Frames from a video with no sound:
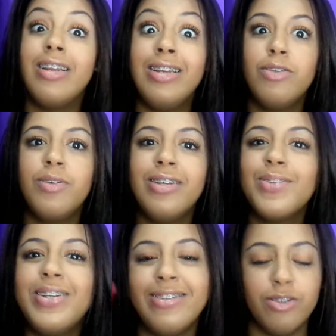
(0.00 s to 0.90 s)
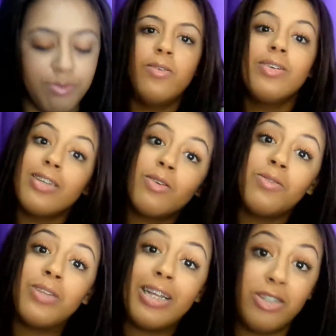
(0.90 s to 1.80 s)
Lindo, lindo, lindo. O
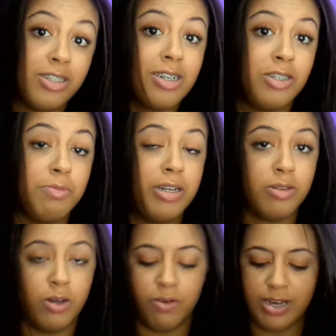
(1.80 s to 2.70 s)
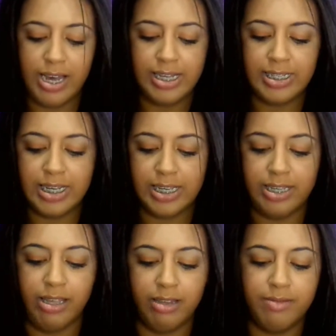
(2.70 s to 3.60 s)
segundo da dica de batom é esse
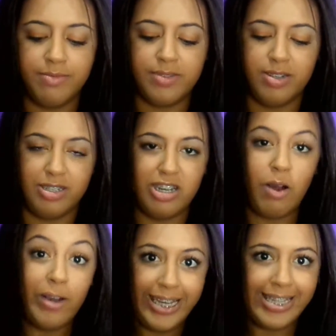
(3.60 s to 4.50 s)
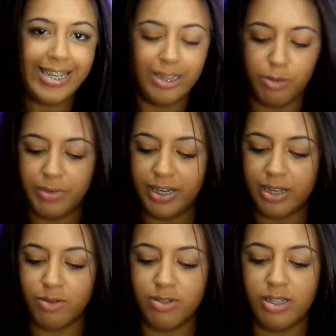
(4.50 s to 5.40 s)
aqui, que vocês já conhecem também, né?
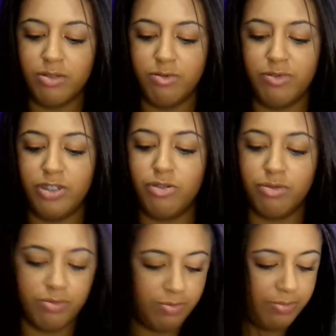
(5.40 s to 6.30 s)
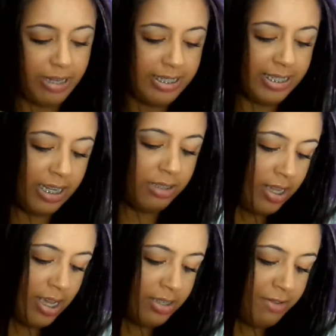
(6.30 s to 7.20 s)
Que eu usei num vídeo passado.
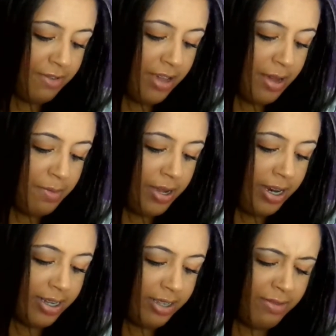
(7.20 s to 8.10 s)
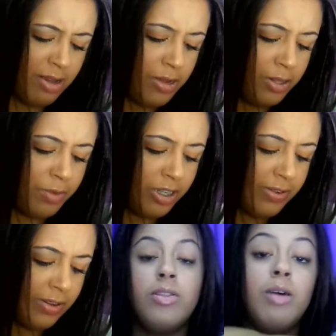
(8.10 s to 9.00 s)
E é esse vermelho aqui, vermelho não pode
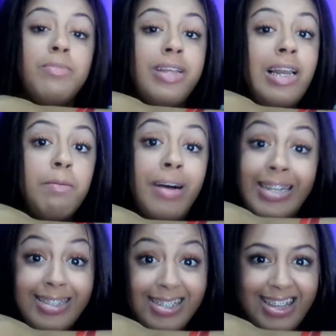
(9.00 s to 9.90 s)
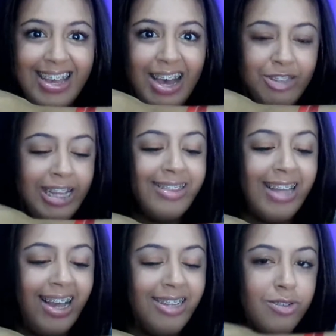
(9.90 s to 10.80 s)
O nome dele é Balanceia, é o da
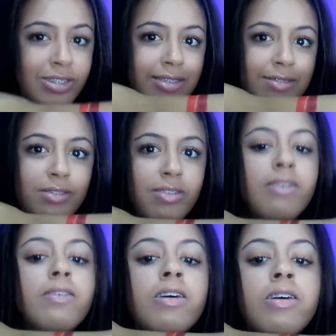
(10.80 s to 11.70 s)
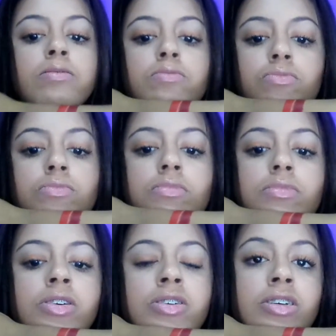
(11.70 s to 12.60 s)
Dylos. Ó,
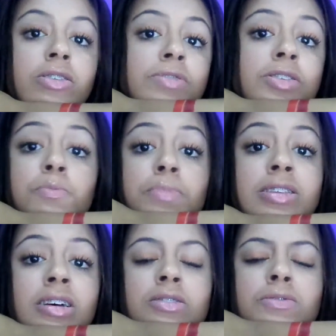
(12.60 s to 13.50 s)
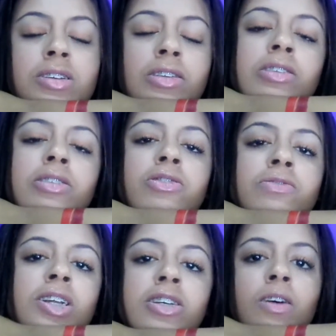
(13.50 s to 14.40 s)
eu usei no vídeo passado. Se você não assistiu,
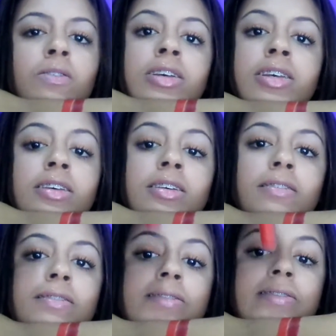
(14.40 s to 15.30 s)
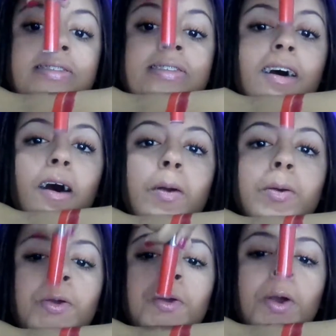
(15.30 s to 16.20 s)
vou deixar o link
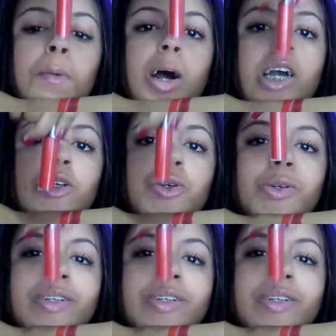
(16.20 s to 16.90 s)
aqui abaixo.